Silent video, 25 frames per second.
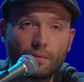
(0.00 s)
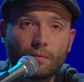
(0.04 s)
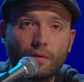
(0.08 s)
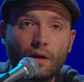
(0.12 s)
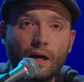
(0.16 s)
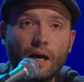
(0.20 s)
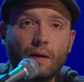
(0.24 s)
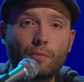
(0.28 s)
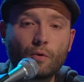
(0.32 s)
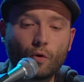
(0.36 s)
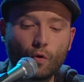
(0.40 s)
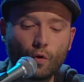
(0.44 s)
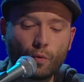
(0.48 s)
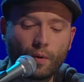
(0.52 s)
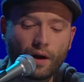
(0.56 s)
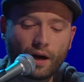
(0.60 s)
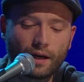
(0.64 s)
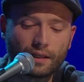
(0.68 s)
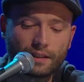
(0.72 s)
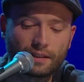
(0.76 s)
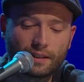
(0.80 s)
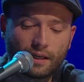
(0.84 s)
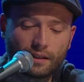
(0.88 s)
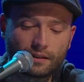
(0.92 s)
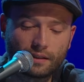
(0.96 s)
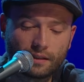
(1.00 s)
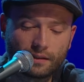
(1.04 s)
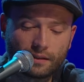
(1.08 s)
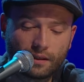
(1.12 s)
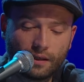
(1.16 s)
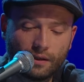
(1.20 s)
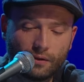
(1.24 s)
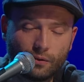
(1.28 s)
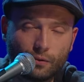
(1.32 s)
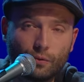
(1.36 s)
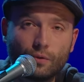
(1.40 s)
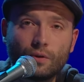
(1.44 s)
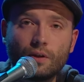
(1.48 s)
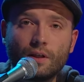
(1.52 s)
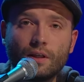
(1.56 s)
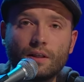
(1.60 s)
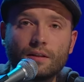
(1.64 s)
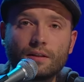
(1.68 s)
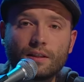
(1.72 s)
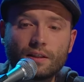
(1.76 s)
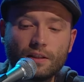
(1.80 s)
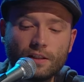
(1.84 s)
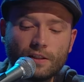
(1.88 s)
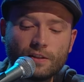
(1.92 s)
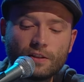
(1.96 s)
Aber Obacht, sagt das Känguru,
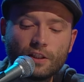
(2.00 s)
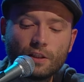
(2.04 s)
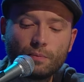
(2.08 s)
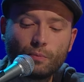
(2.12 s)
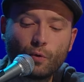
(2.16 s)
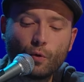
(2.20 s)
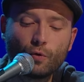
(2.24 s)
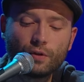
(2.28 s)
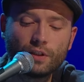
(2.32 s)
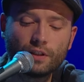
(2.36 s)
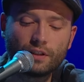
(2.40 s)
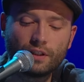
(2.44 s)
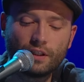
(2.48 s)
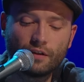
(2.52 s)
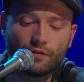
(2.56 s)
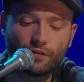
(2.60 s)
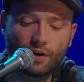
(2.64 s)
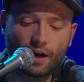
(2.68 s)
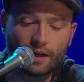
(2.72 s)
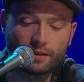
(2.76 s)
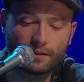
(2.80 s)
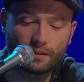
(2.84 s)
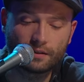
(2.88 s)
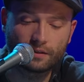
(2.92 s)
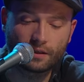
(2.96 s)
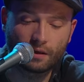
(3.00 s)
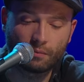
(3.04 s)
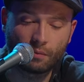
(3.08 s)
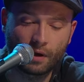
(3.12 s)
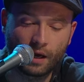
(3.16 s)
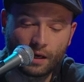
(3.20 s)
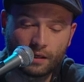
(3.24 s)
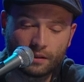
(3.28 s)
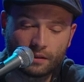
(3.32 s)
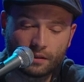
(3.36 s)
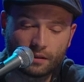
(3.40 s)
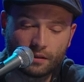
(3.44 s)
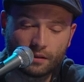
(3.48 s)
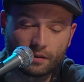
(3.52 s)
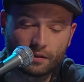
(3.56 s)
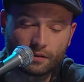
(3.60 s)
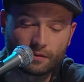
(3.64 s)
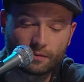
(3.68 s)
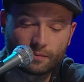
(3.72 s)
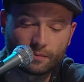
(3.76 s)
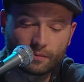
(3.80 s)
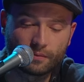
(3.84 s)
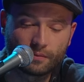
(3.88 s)
das liest sich positiver, als es gemeint ist.